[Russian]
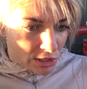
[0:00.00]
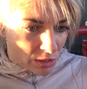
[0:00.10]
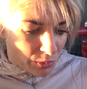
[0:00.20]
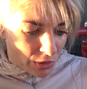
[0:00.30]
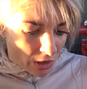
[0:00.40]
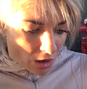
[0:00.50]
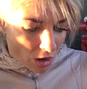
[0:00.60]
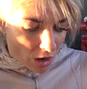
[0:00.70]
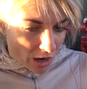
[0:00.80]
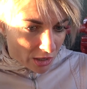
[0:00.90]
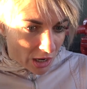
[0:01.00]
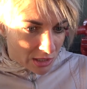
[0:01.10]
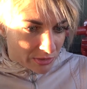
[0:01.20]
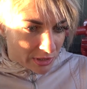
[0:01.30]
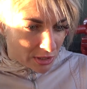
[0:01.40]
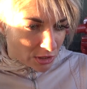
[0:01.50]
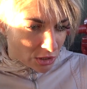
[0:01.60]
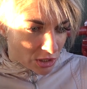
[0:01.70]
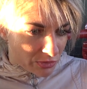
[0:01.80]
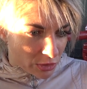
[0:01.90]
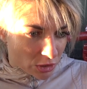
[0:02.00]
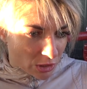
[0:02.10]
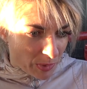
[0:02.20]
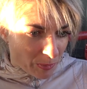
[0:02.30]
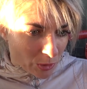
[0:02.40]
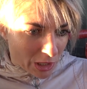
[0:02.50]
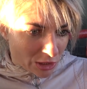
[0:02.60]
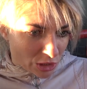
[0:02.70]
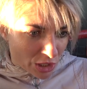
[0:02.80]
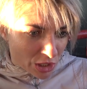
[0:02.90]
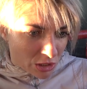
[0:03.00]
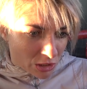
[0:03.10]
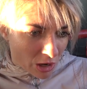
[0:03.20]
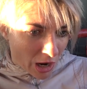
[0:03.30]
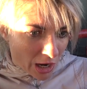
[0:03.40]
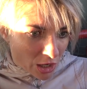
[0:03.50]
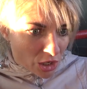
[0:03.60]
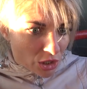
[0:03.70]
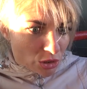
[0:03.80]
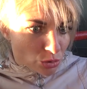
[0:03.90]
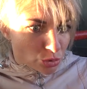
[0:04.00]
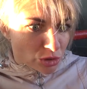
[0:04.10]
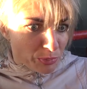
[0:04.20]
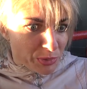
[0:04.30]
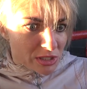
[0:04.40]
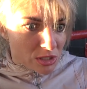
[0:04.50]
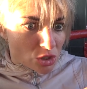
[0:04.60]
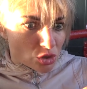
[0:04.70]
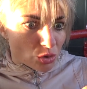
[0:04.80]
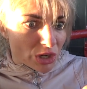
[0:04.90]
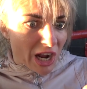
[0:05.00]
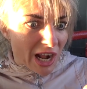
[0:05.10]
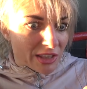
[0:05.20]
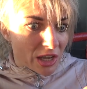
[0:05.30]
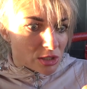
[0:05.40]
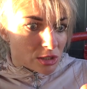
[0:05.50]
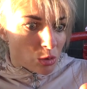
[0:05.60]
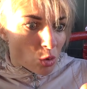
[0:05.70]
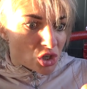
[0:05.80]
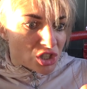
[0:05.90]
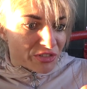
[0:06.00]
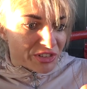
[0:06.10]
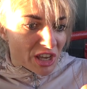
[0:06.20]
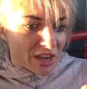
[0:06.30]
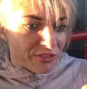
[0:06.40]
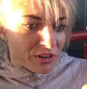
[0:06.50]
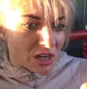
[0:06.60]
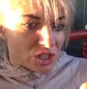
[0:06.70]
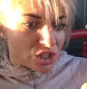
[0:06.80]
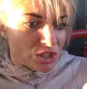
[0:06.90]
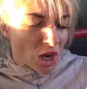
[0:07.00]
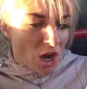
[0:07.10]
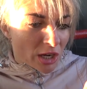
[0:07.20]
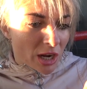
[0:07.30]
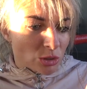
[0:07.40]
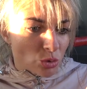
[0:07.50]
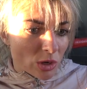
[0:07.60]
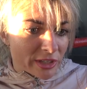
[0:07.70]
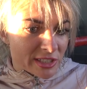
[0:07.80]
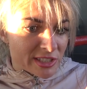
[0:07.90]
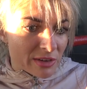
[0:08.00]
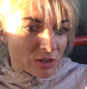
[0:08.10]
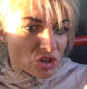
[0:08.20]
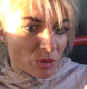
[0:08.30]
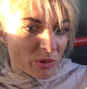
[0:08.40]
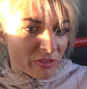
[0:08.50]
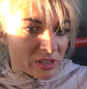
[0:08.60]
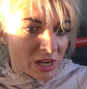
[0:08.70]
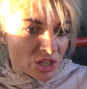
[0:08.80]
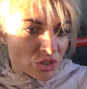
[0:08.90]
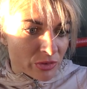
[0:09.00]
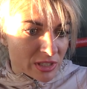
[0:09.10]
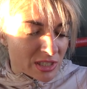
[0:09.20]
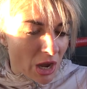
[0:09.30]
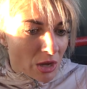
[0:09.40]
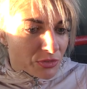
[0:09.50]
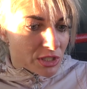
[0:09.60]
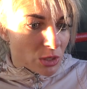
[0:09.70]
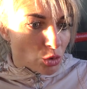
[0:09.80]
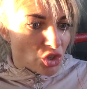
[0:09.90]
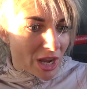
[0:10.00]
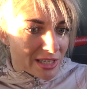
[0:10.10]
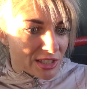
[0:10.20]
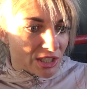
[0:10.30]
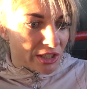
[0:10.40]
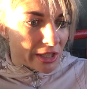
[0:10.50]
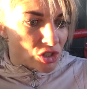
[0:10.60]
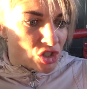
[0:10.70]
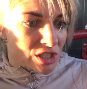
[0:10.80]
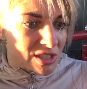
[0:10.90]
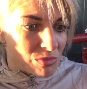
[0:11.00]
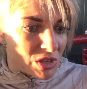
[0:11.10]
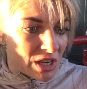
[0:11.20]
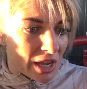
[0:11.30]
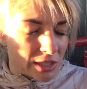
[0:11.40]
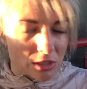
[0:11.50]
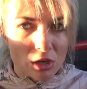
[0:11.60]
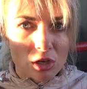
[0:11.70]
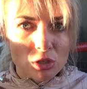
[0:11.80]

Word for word: себе! А оказывается, это действительно популярная игра! И тут написано, что реально сложно в ней выжить. Как только девочка поворачивается, все участники должны замереть.